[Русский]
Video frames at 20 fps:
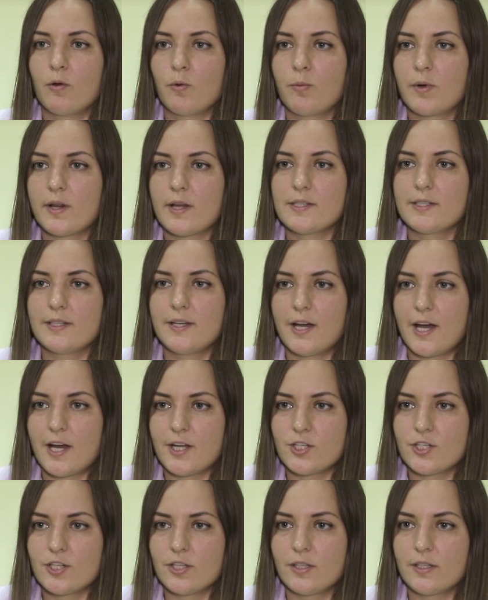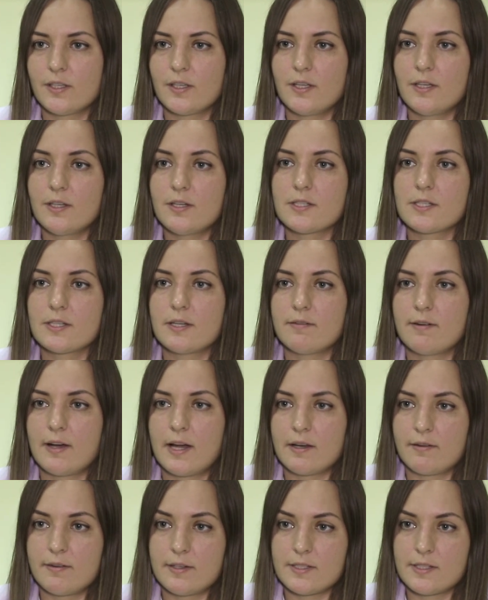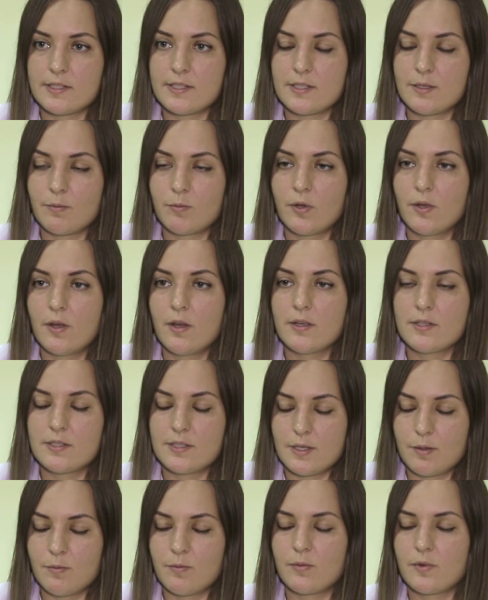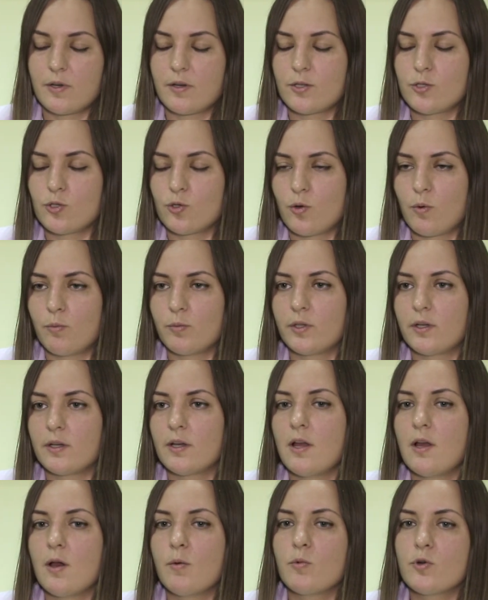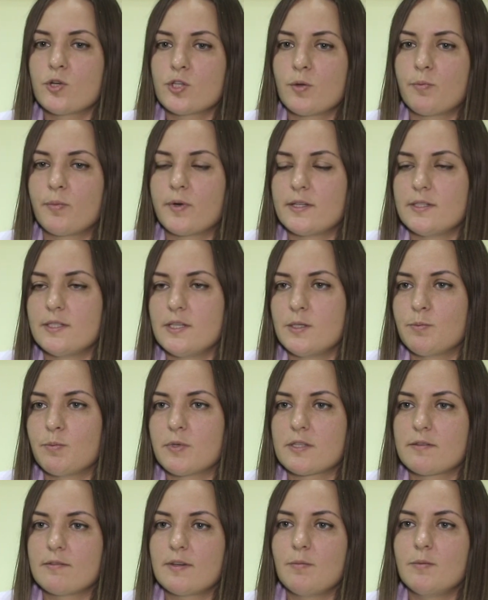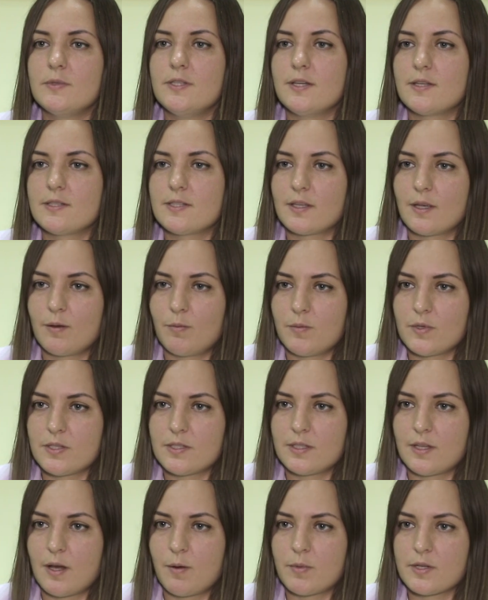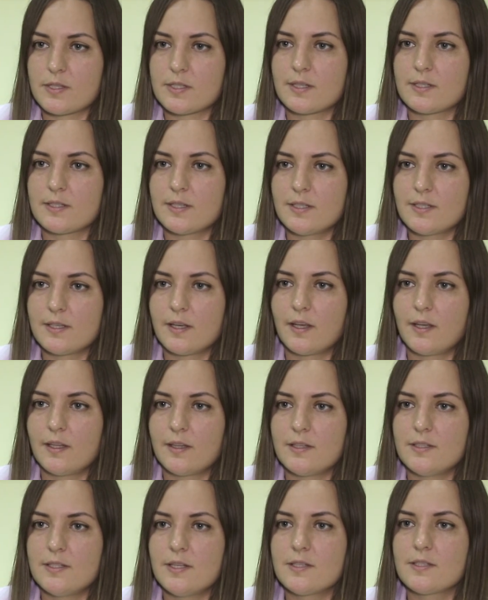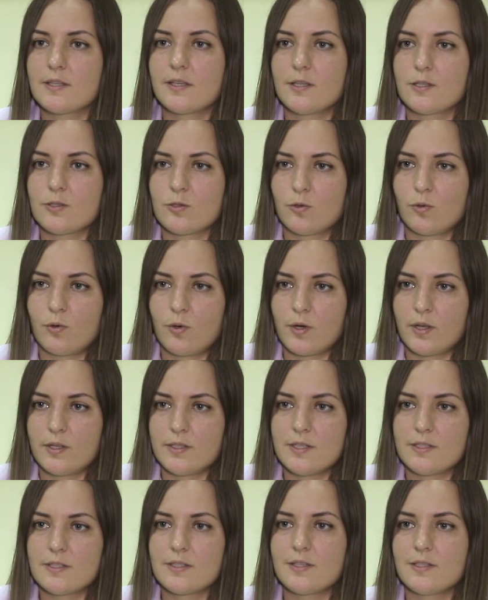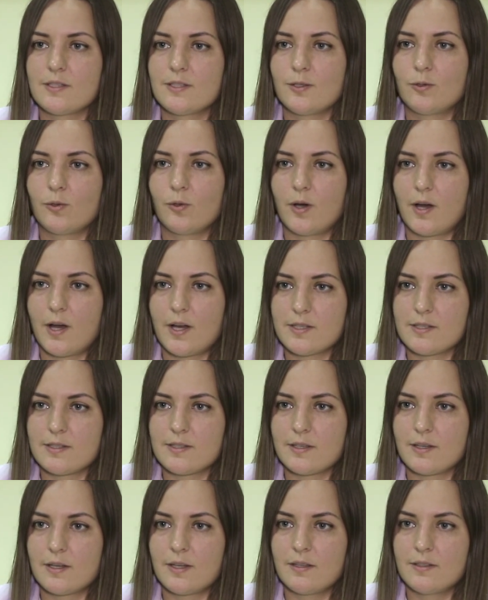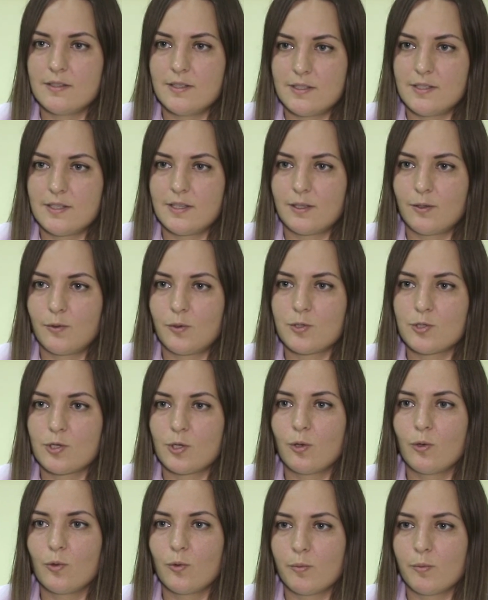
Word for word: убрать гаджеты и разговаривать с ним, с ним о чем-то. Можно пройтись по своим детским местам, рассказать какие-то детские истории, детские ситуации. Дети это очень